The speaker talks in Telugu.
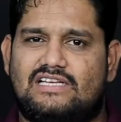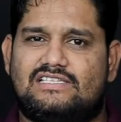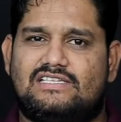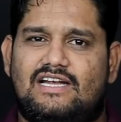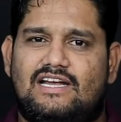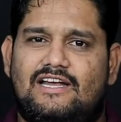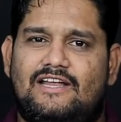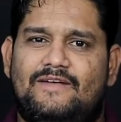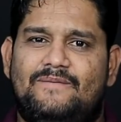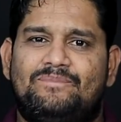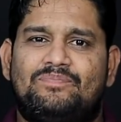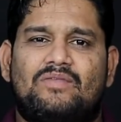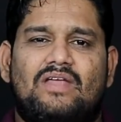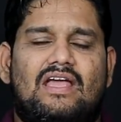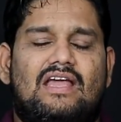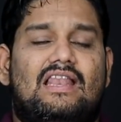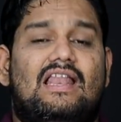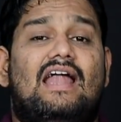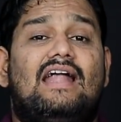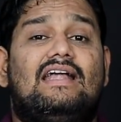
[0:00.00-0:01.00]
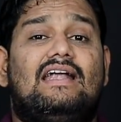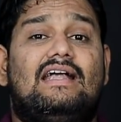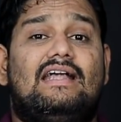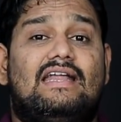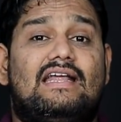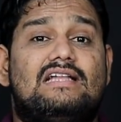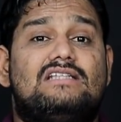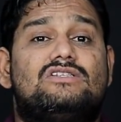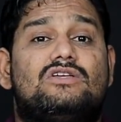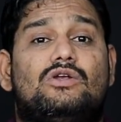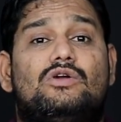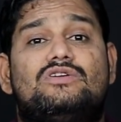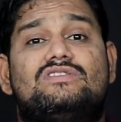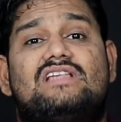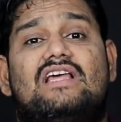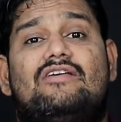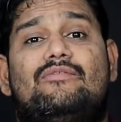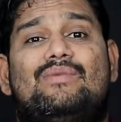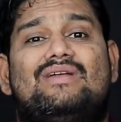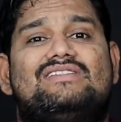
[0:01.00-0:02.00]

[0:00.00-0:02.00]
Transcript: చెక్ చేయండి ఇలాంటి డీల్స్ లూట్స్ అనేవి